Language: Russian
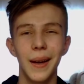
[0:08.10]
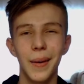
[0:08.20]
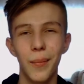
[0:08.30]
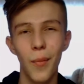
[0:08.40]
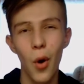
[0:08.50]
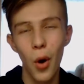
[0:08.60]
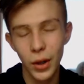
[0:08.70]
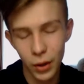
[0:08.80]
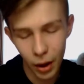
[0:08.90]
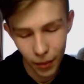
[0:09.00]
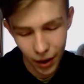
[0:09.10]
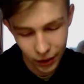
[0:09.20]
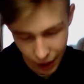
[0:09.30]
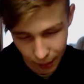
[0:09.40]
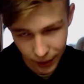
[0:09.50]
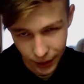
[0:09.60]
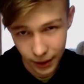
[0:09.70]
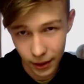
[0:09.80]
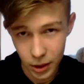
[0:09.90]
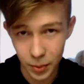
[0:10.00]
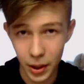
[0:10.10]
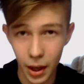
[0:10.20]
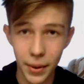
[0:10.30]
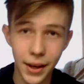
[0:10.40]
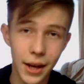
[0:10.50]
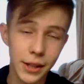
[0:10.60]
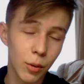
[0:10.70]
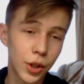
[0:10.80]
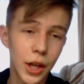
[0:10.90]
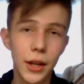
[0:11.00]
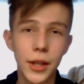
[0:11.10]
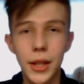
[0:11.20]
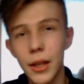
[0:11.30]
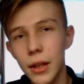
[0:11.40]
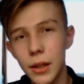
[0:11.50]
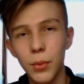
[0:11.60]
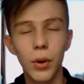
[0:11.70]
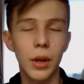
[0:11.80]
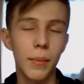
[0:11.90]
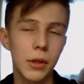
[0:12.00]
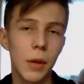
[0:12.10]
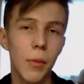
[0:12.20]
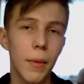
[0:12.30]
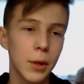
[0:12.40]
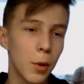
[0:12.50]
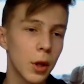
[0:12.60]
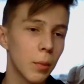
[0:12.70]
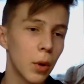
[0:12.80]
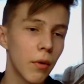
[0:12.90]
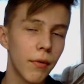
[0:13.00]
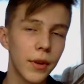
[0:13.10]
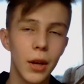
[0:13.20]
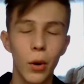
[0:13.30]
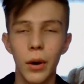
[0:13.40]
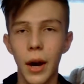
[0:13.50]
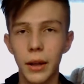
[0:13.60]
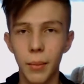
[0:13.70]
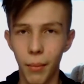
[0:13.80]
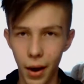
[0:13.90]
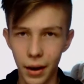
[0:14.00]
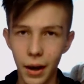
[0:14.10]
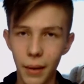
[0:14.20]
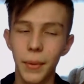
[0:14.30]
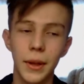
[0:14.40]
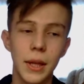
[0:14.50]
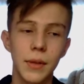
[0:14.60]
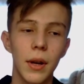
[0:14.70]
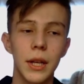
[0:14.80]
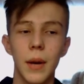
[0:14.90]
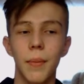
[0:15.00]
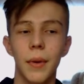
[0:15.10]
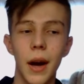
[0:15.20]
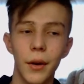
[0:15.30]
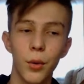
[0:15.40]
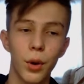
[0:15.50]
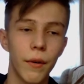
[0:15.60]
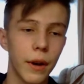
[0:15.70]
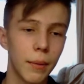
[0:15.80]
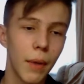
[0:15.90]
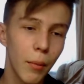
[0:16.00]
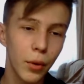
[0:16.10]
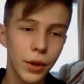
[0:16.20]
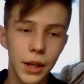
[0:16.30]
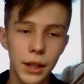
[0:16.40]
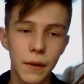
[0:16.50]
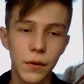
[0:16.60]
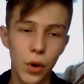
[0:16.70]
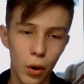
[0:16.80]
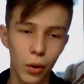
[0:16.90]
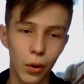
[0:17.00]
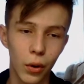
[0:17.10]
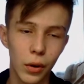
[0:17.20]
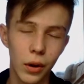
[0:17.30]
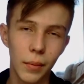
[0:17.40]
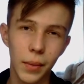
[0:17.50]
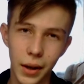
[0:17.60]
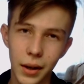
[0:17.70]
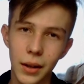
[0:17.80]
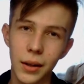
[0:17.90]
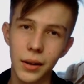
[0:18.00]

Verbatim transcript: Молли Дальма, дамы и господа, меня зовут Джей Си, и сегодня мы с тобой посмотрим новый видеоролик от Мака под названием «Как уговорить маму не идти в школу». Поехали.